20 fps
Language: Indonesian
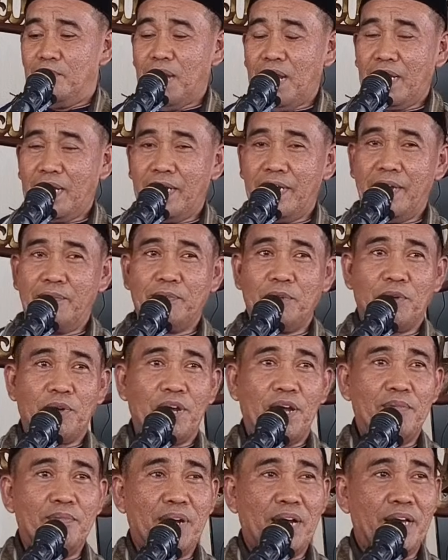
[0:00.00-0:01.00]
Maka
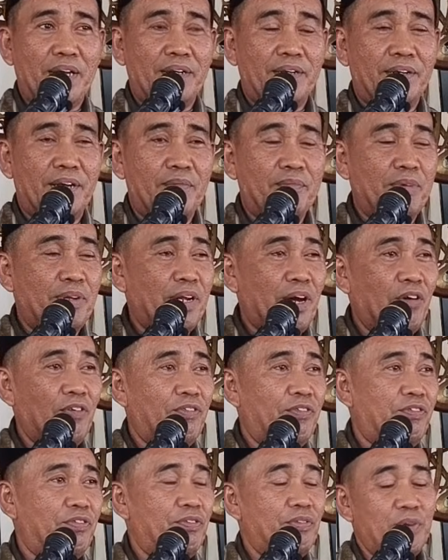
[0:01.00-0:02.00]
Abdurrahman bin
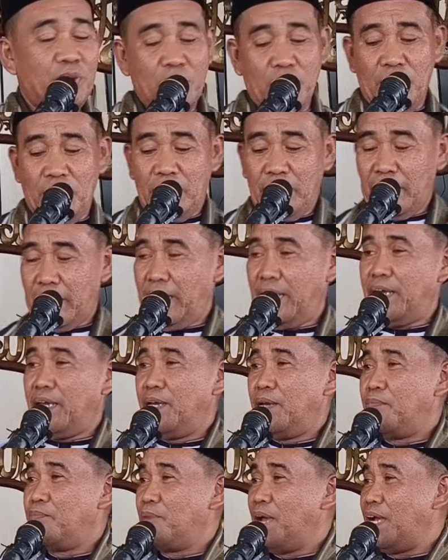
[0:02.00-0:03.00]
Auf.
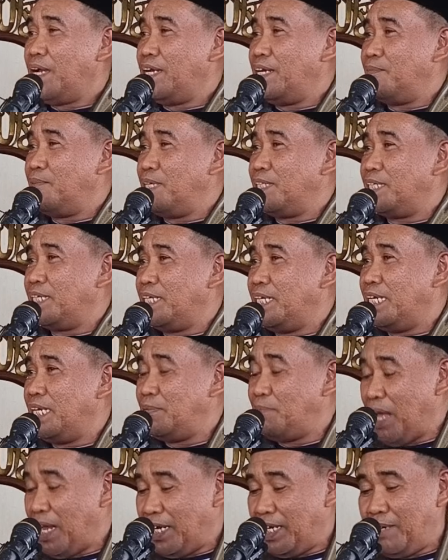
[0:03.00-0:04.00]
Eh, magi nama
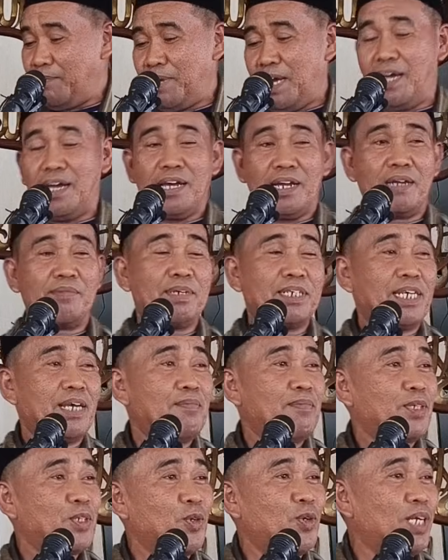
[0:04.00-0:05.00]
cening, magi nama nama
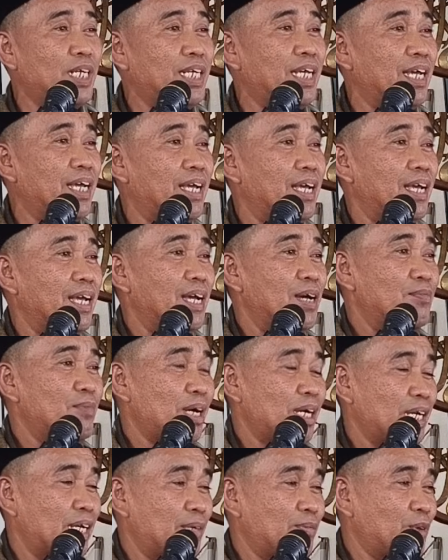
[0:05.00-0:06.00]
saya Masuli. Eh,
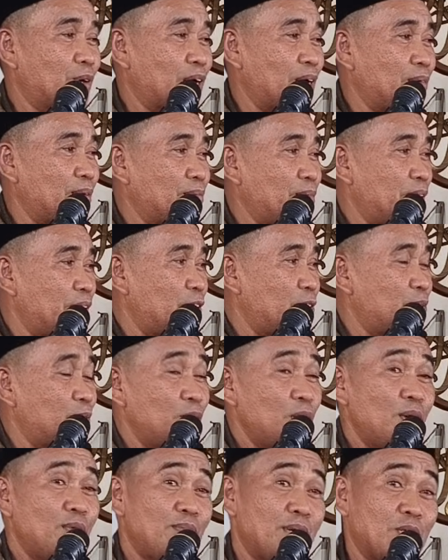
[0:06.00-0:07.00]
Maka Abdurrahman bin
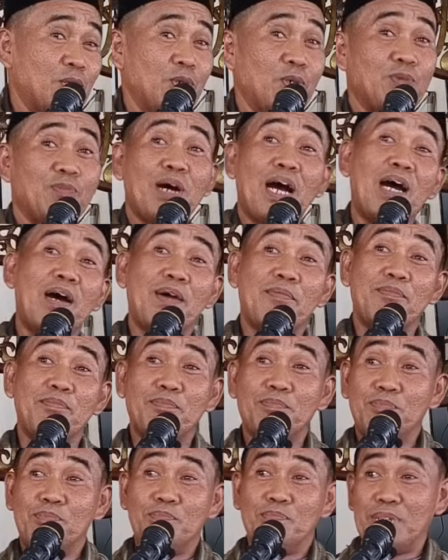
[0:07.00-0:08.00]
Auf masuk
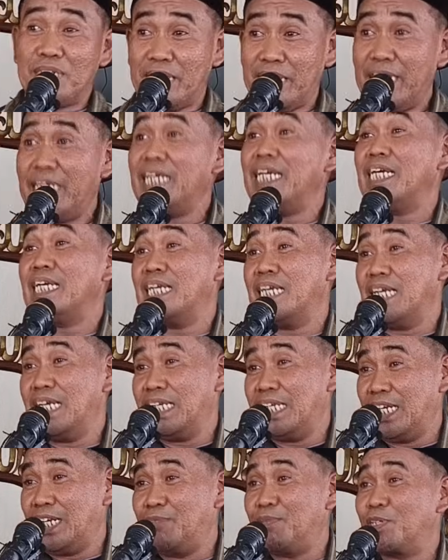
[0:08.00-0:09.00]
ma
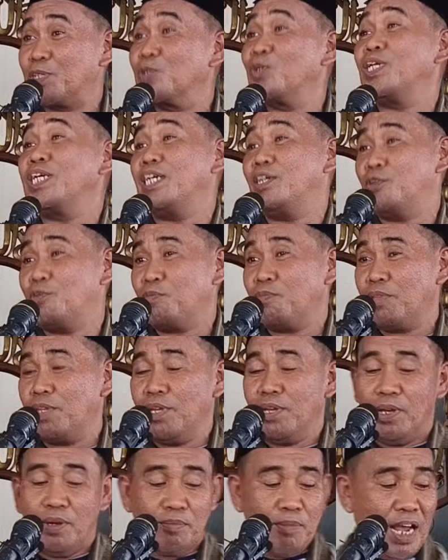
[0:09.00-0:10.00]
macening jadi Masuli.
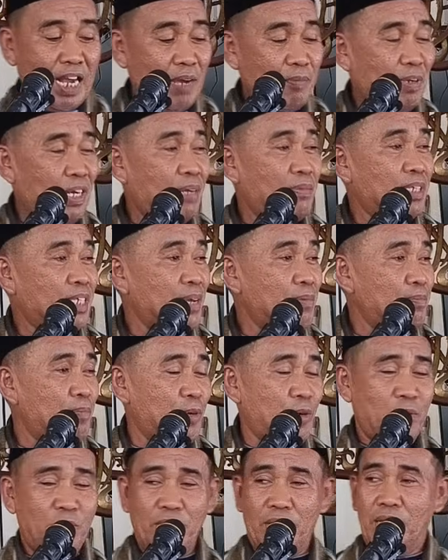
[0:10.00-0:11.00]
Magi pun nama
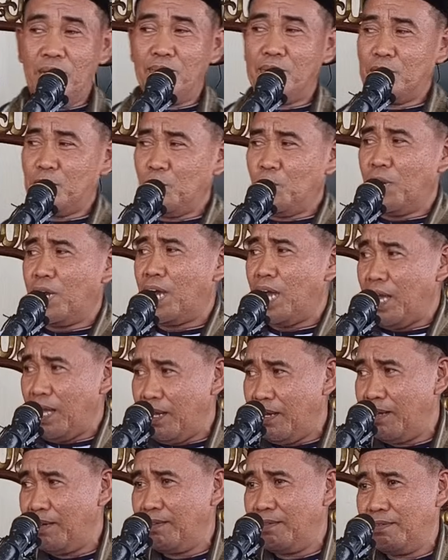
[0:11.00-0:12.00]
sempo, eh
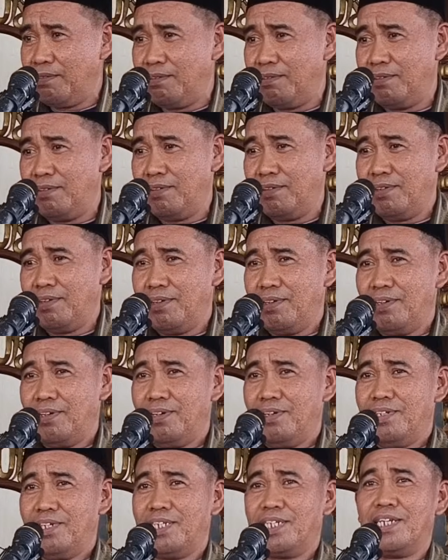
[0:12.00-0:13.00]
macukka.
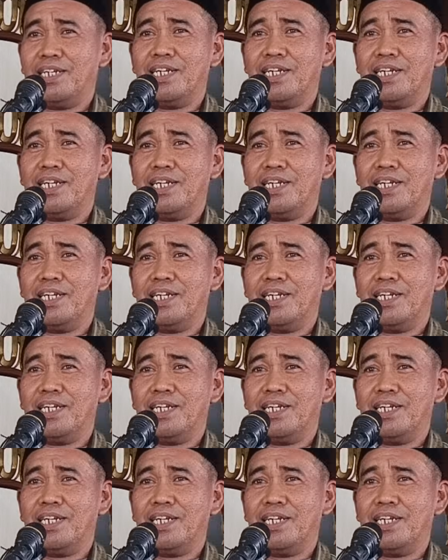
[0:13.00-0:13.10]
Di